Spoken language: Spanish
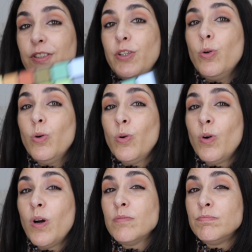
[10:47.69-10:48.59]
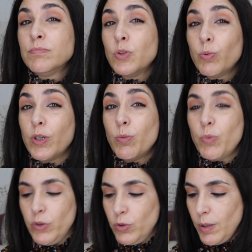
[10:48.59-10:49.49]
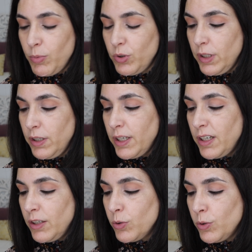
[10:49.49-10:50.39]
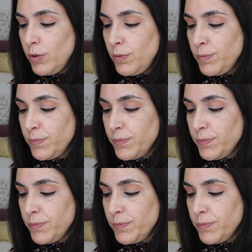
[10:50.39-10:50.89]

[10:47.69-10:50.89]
sigo mm, subiendo un poquito la potencia del tono.